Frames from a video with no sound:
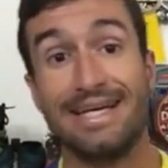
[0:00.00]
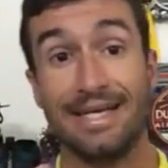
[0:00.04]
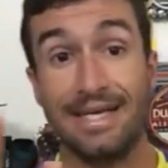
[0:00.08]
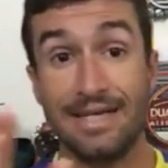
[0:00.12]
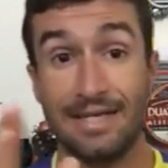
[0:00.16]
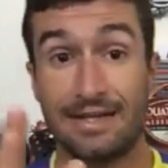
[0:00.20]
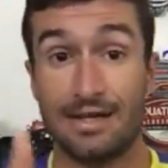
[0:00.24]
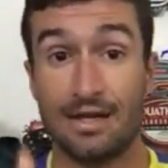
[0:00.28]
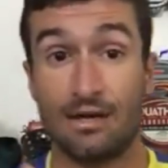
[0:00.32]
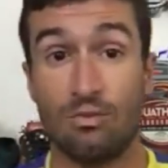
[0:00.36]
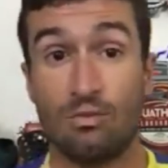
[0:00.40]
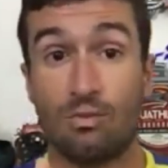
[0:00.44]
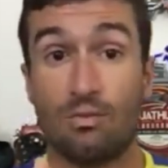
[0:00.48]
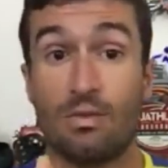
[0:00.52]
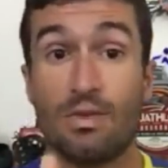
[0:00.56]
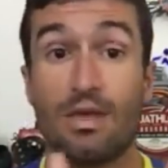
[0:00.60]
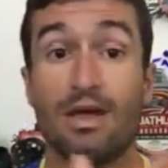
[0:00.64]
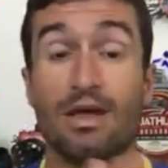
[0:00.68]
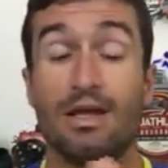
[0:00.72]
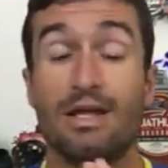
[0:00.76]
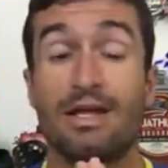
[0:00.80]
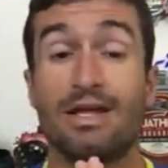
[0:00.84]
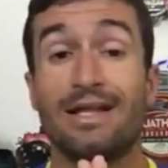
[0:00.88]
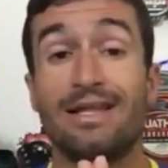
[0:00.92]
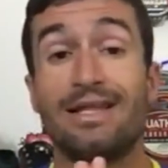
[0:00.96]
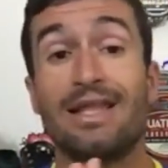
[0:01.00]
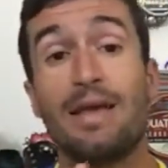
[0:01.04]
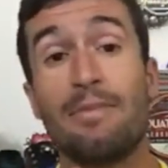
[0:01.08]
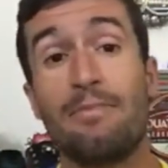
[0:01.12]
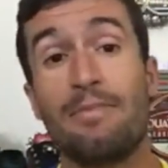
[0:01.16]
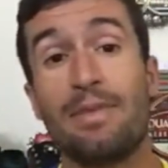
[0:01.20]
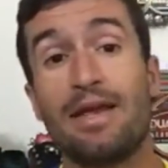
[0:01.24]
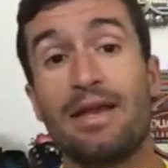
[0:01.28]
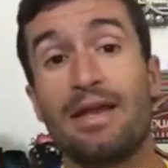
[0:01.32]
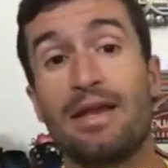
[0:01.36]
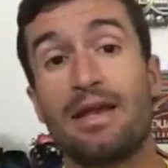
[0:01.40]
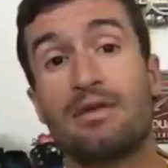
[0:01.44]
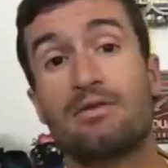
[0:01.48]
Então,
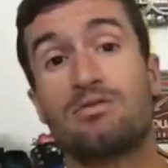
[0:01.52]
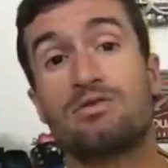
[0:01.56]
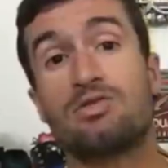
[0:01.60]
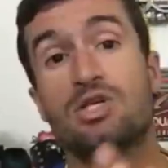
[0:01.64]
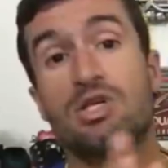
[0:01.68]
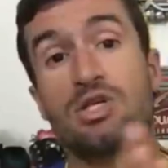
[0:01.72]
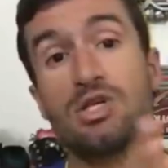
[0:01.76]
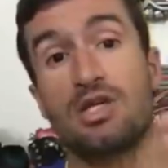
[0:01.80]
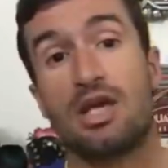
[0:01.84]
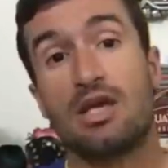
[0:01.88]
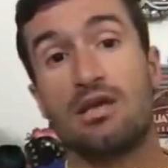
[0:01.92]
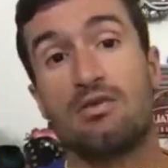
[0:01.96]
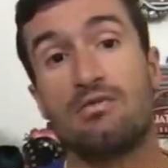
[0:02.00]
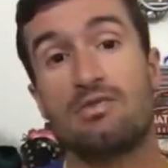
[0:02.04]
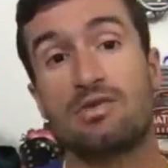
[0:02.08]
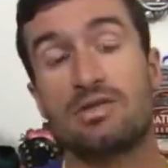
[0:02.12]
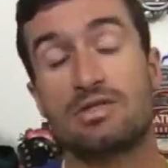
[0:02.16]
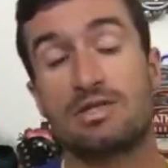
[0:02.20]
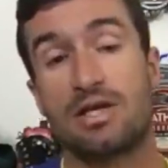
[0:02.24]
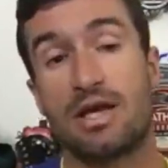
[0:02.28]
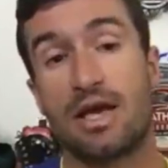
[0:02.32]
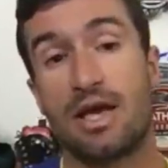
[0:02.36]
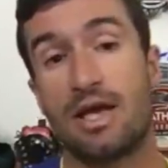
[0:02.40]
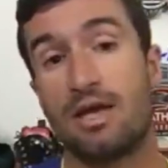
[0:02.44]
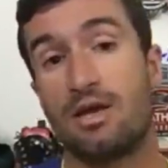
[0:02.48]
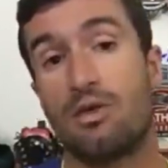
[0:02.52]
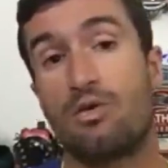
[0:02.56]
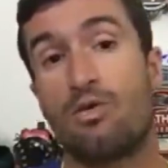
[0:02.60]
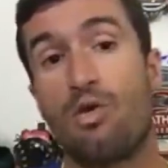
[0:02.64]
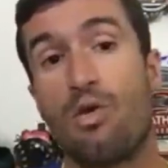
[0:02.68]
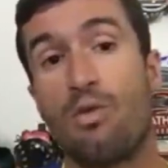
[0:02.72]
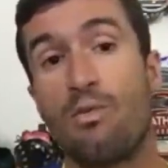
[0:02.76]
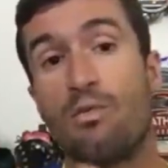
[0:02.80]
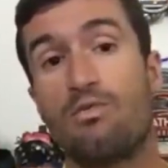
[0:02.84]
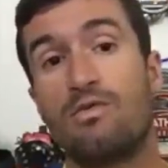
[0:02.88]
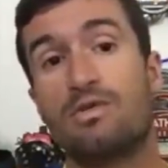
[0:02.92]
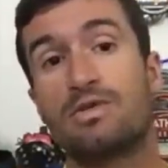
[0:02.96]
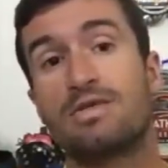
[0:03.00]
dependendo de quem você é e
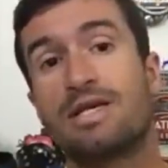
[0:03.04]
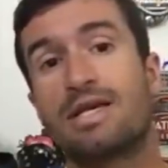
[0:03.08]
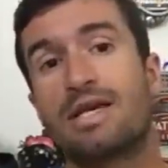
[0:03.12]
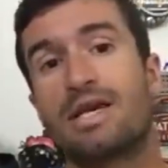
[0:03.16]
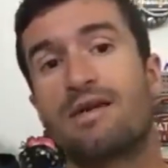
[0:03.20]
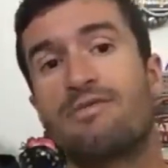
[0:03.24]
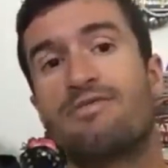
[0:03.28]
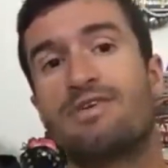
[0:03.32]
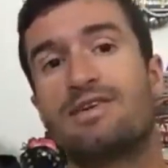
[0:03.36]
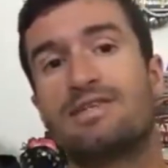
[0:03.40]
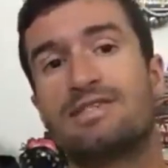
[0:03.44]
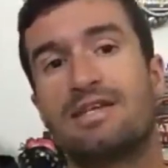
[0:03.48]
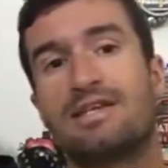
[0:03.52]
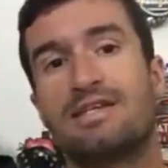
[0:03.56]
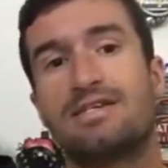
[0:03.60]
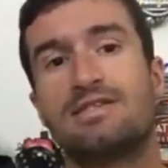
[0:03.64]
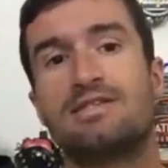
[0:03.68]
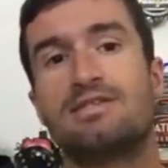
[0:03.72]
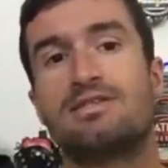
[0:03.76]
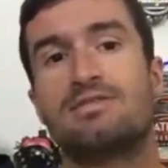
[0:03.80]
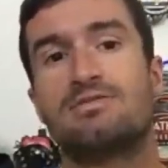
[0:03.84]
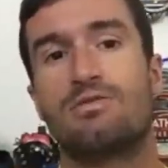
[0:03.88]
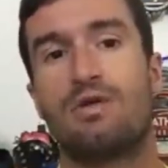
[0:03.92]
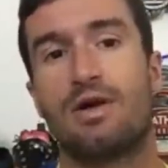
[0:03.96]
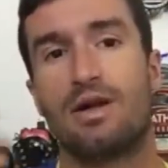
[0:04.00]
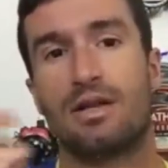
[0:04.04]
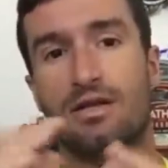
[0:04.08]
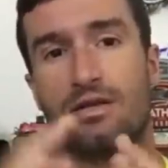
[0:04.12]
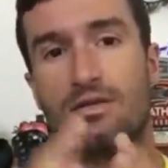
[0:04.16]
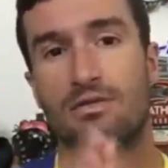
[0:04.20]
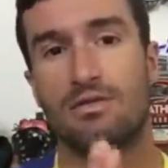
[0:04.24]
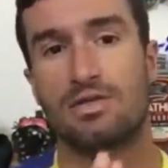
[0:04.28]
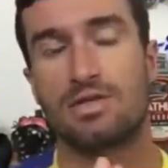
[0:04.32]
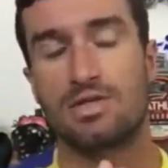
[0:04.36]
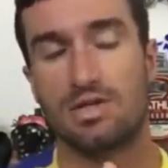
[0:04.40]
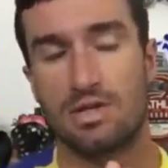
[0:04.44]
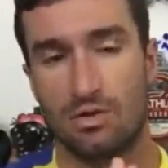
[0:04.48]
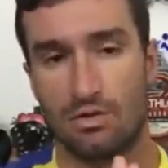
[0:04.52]
como você quer fazer esses 42